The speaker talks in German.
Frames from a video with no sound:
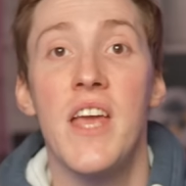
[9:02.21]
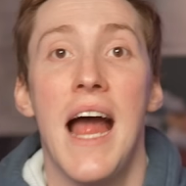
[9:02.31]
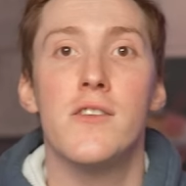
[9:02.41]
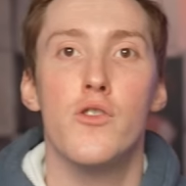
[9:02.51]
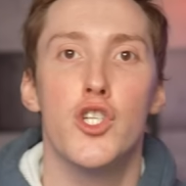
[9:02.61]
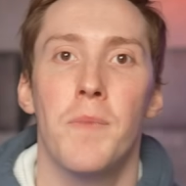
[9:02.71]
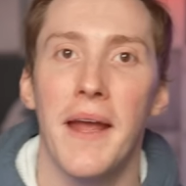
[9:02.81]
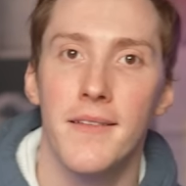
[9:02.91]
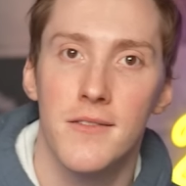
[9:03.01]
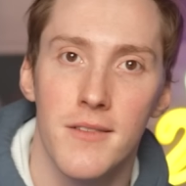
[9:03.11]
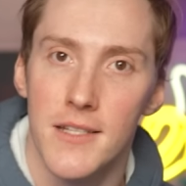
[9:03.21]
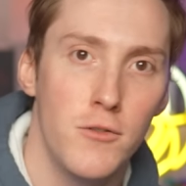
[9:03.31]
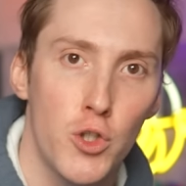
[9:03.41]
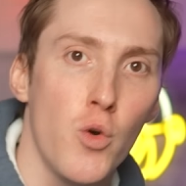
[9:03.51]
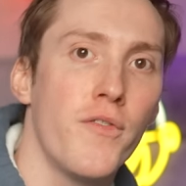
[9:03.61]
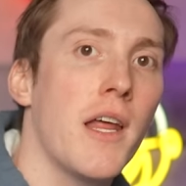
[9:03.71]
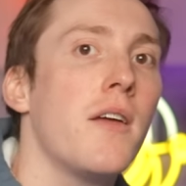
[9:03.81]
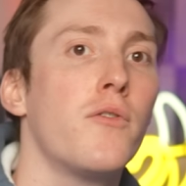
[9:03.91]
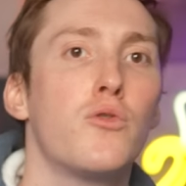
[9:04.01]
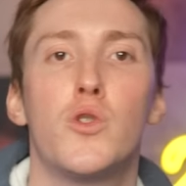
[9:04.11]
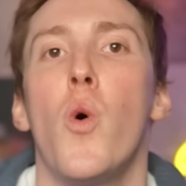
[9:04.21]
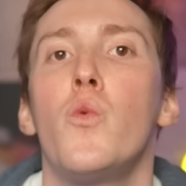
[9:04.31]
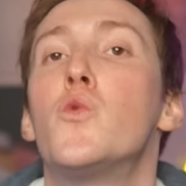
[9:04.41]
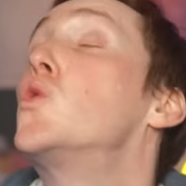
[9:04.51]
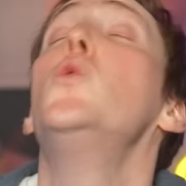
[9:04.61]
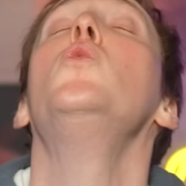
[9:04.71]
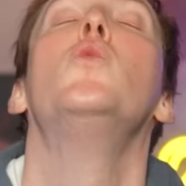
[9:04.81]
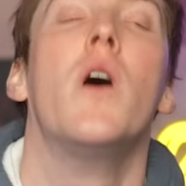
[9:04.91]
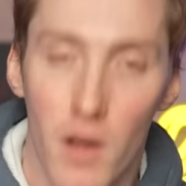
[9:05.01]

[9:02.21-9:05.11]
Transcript: wir also entsprechend zur nächsten Stufe der Evolution zu